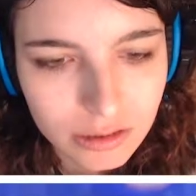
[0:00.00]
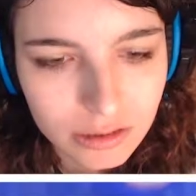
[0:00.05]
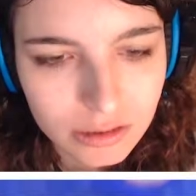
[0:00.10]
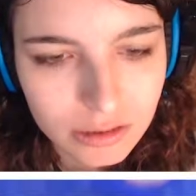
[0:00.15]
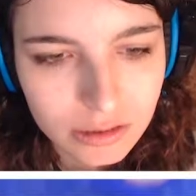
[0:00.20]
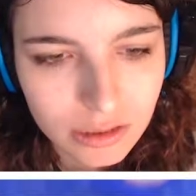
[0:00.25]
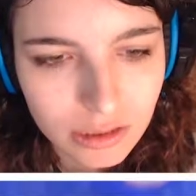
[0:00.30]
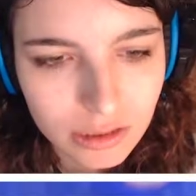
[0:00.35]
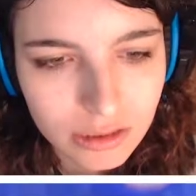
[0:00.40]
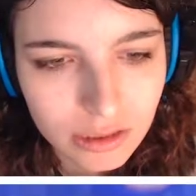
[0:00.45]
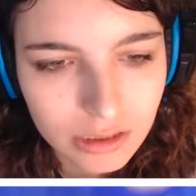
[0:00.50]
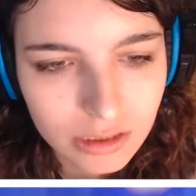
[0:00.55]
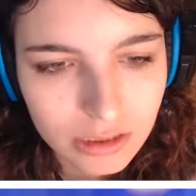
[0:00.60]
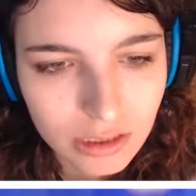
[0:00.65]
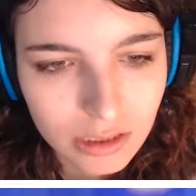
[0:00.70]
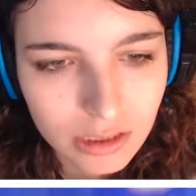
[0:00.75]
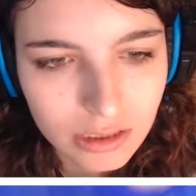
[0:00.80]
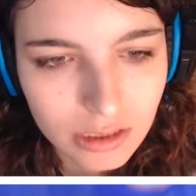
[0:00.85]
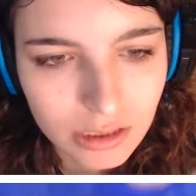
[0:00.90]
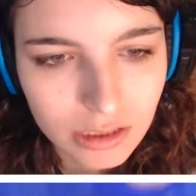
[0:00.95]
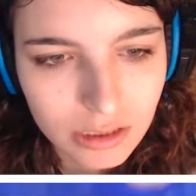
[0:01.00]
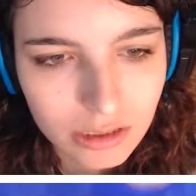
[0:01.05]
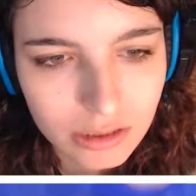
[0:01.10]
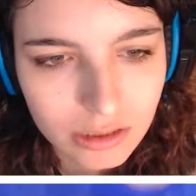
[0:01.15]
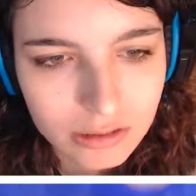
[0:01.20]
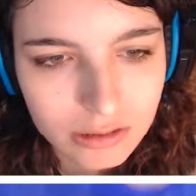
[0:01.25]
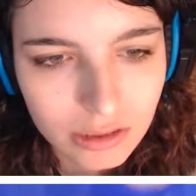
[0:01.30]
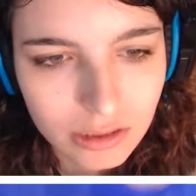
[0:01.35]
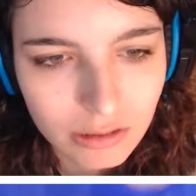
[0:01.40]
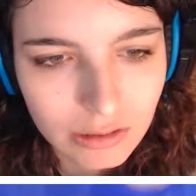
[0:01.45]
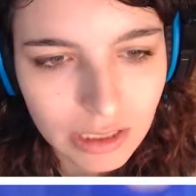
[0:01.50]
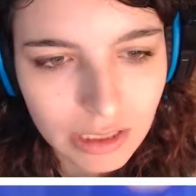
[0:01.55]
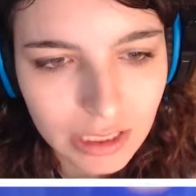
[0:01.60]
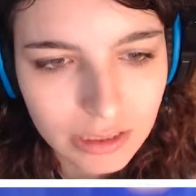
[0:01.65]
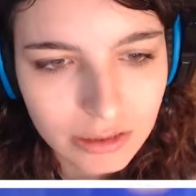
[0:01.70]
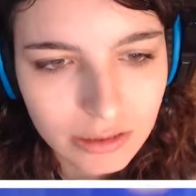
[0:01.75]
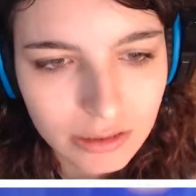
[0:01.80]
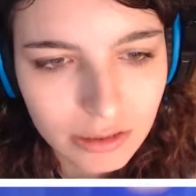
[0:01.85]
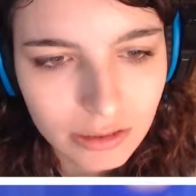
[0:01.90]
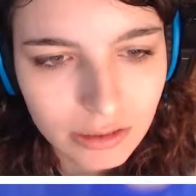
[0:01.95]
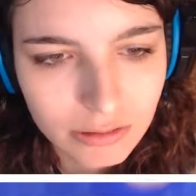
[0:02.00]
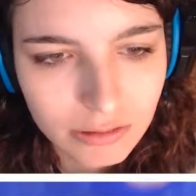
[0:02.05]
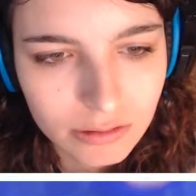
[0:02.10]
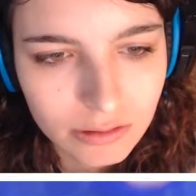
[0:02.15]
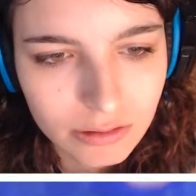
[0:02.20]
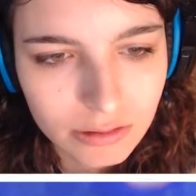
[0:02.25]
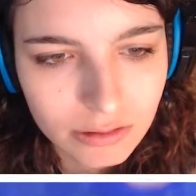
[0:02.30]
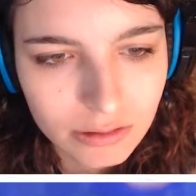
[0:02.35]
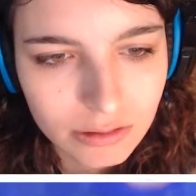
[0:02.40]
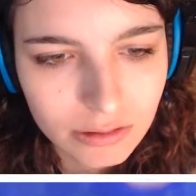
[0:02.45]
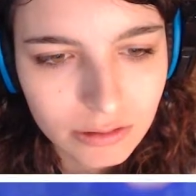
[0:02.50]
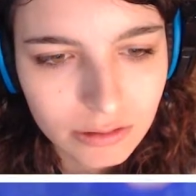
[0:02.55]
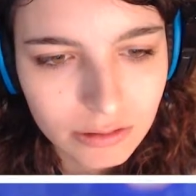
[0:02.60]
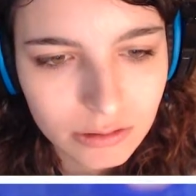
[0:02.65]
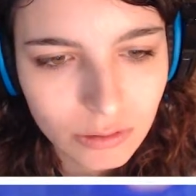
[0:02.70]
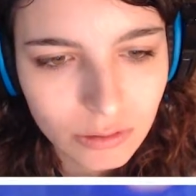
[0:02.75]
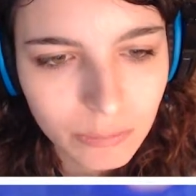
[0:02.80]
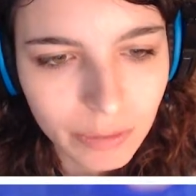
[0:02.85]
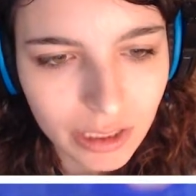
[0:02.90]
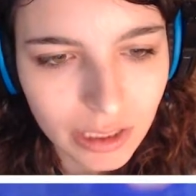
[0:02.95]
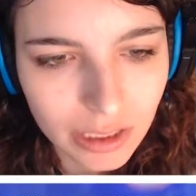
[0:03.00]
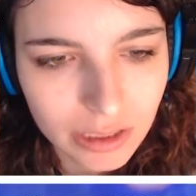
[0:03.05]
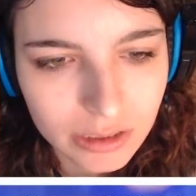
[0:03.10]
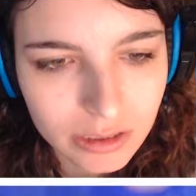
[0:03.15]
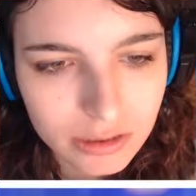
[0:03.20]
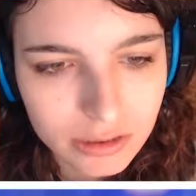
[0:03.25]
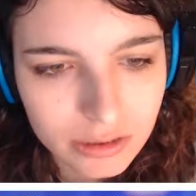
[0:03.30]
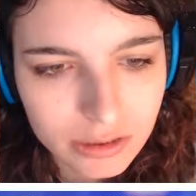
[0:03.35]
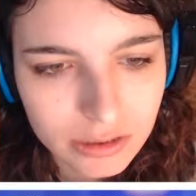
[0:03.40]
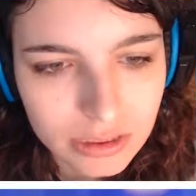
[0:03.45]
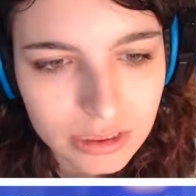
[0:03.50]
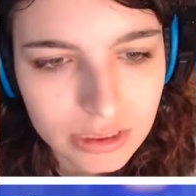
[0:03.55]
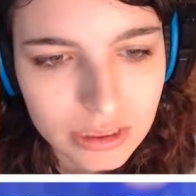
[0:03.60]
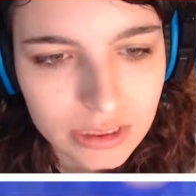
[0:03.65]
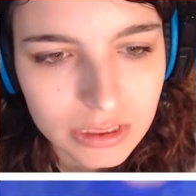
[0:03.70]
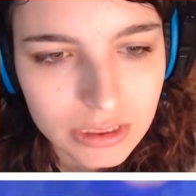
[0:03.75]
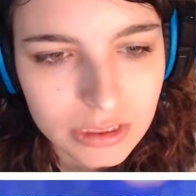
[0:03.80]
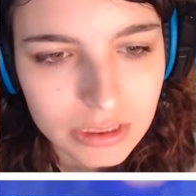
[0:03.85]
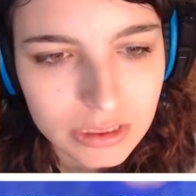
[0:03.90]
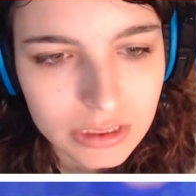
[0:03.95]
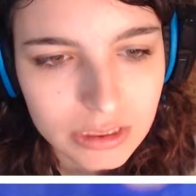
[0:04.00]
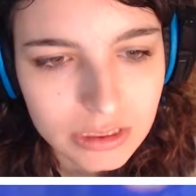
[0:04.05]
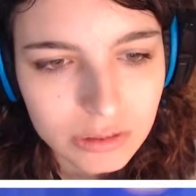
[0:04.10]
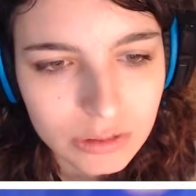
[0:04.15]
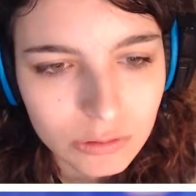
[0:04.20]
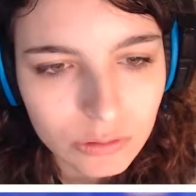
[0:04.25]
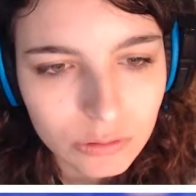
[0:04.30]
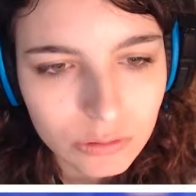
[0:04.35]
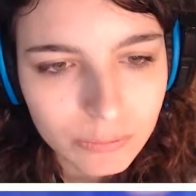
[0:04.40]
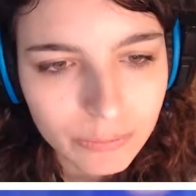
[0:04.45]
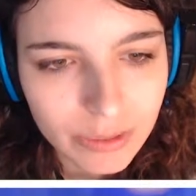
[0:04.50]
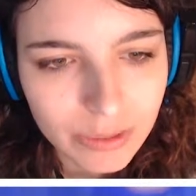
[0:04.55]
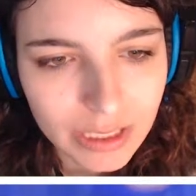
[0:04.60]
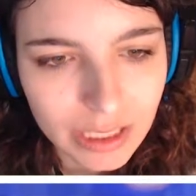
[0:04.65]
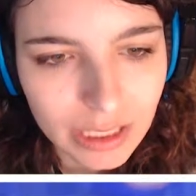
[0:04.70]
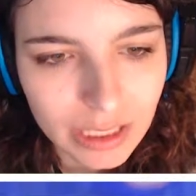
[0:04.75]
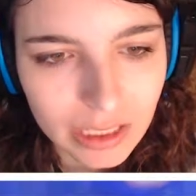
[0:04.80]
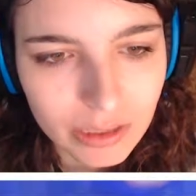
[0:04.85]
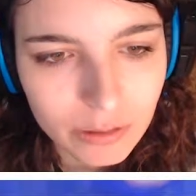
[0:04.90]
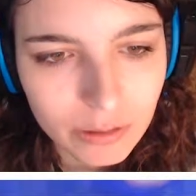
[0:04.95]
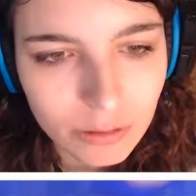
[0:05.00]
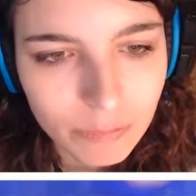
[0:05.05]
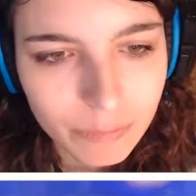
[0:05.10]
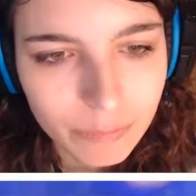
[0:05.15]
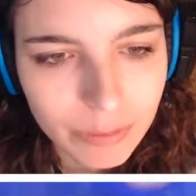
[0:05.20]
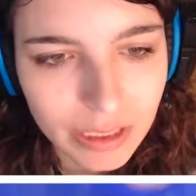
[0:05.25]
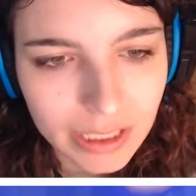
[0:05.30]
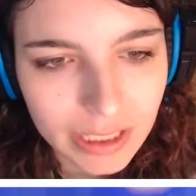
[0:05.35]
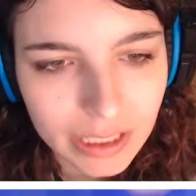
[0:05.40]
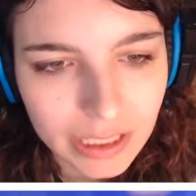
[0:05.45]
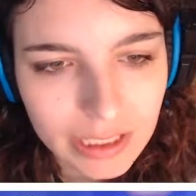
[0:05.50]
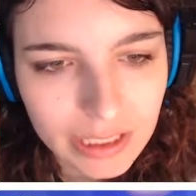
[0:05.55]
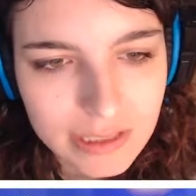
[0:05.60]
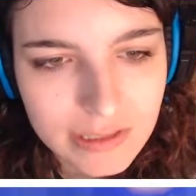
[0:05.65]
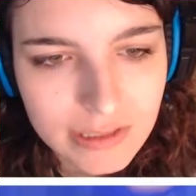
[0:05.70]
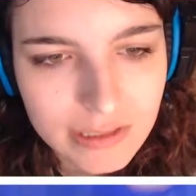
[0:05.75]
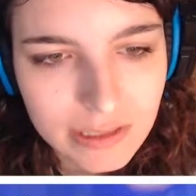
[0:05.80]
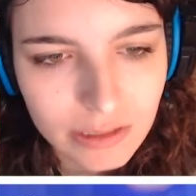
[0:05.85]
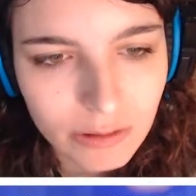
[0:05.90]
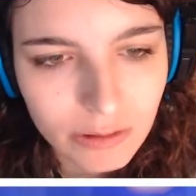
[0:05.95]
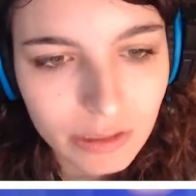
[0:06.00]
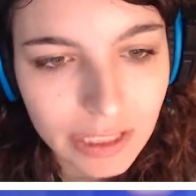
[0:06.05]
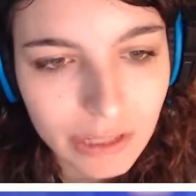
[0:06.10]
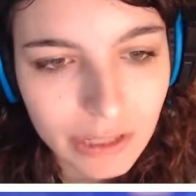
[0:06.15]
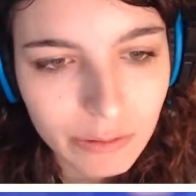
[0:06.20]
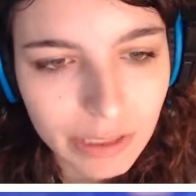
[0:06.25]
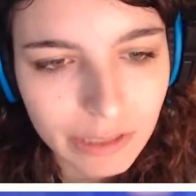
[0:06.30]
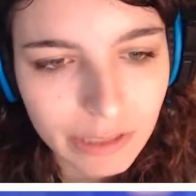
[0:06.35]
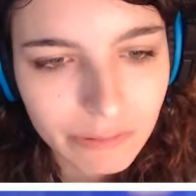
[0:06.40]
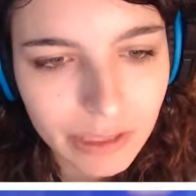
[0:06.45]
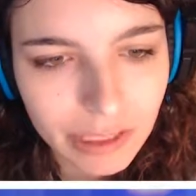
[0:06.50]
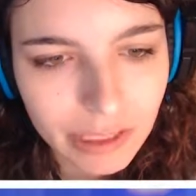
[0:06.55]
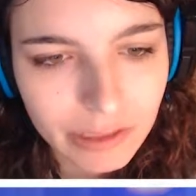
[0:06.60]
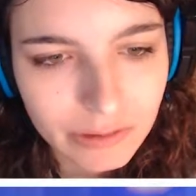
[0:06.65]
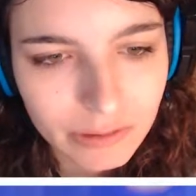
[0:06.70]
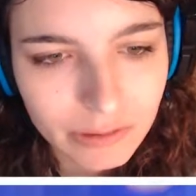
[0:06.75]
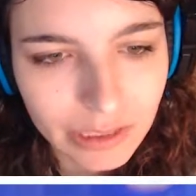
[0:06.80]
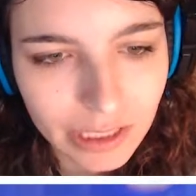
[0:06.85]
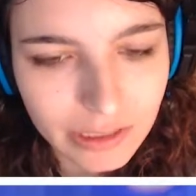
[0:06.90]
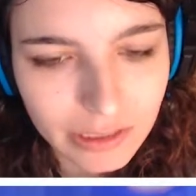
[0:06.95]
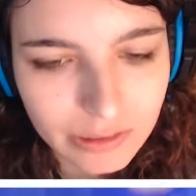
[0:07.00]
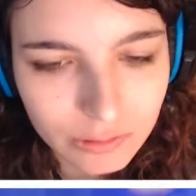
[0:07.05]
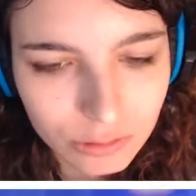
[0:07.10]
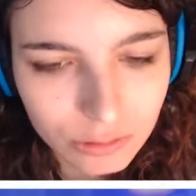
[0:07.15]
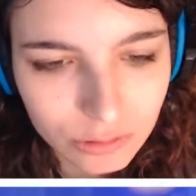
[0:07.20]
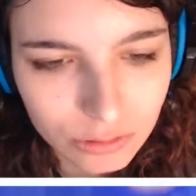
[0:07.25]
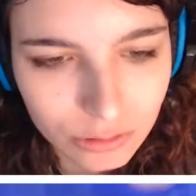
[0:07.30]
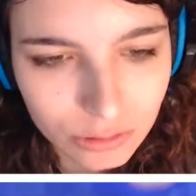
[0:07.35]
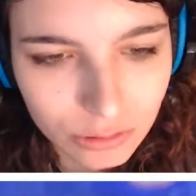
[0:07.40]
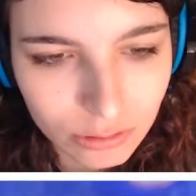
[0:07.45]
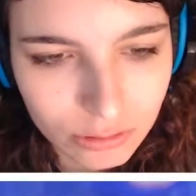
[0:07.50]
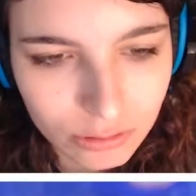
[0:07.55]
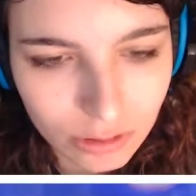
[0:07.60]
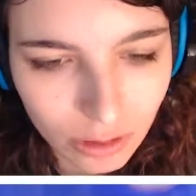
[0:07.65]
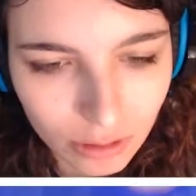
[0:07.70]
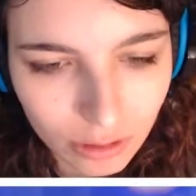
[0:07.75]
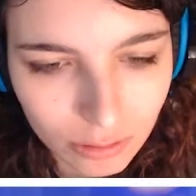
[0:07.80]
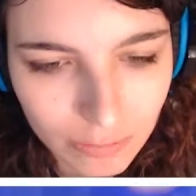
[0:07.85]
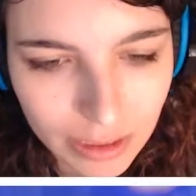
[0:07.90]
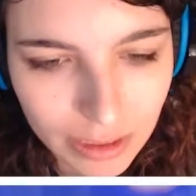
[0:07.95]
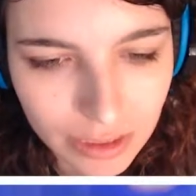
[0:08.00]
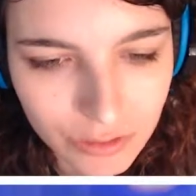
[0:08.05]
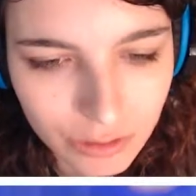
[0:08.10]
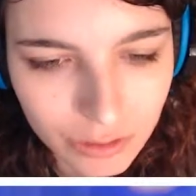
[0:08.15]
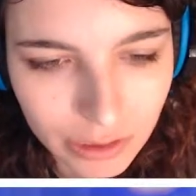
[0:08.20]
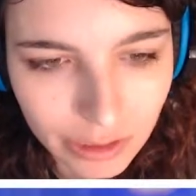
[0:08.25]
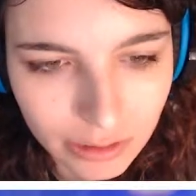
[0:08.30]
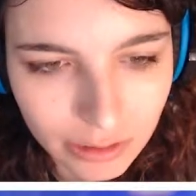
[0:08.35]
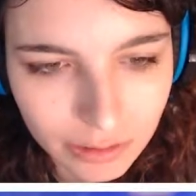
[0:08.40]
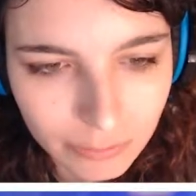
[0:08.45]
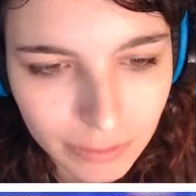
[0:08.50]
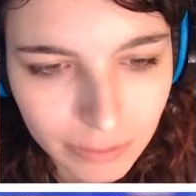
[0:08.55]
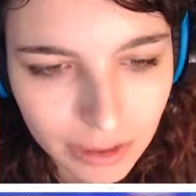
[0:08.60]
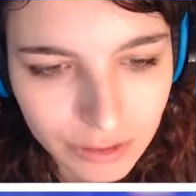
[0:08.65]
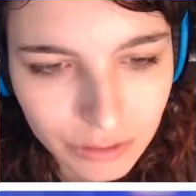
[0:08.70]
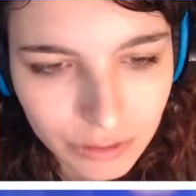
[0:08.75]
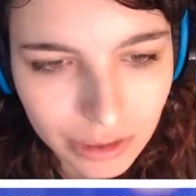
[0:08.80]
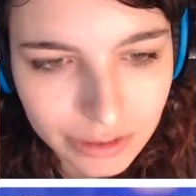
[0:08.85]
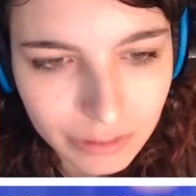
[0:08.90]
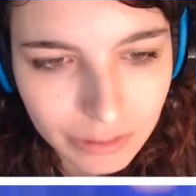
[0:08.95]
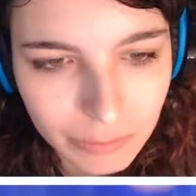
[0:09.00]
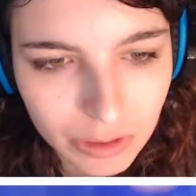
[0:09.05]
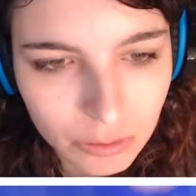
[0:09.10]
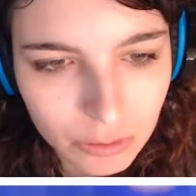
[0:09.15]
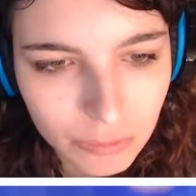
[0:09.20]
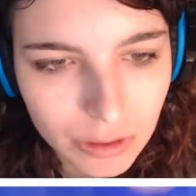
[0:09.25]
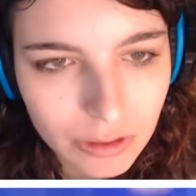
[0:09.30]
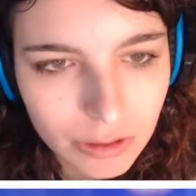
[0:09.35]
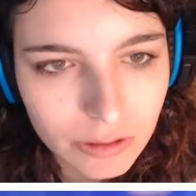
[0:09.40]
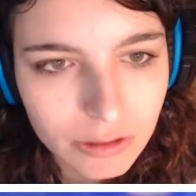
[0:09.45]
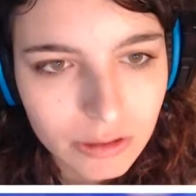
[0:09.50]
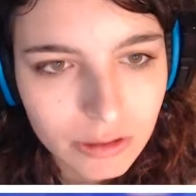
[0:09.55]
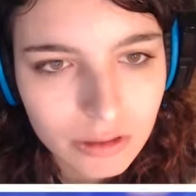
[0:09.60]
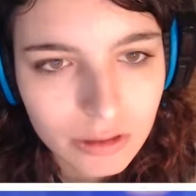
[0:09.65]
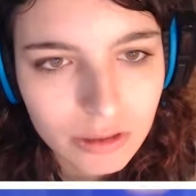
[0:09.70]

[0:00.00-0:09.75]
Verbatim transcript: Dai, dai, dai, dai. Strigone elettrico. Oppala. Oppala, oppala, ragazzi. Ok, ok, ok, ok. Tutto sotto controllo. Bella giocata, bella giocata, amico mio.